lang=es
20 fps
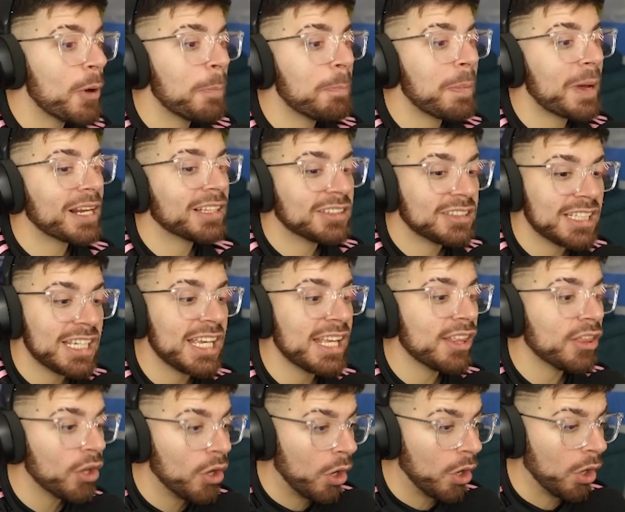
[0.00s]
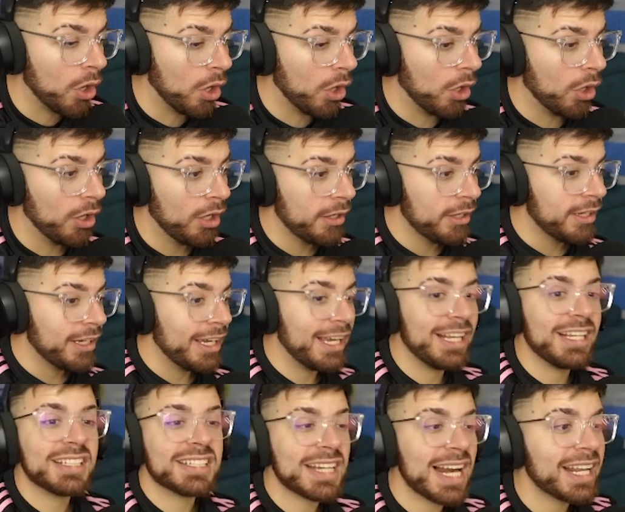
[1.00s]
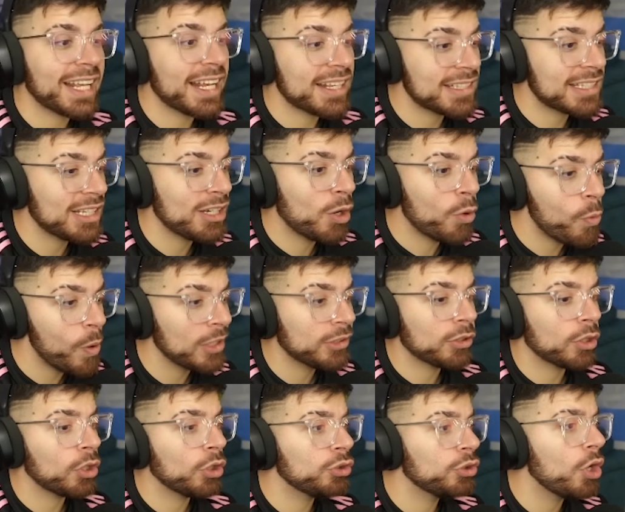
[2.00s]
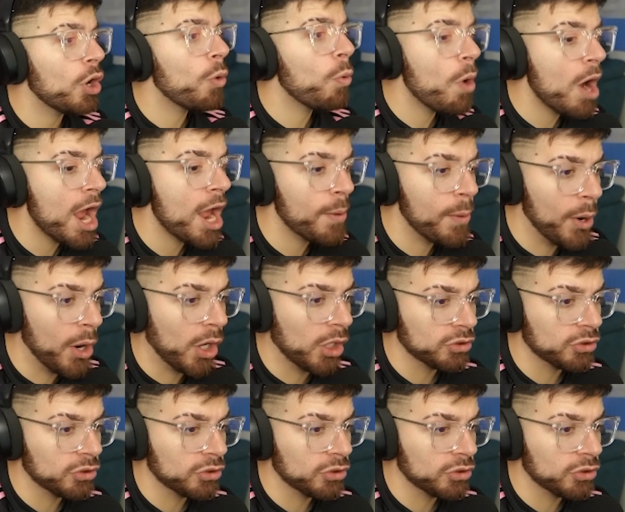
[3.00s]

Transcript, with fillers: partido. El Schalke 04 con dos huevos.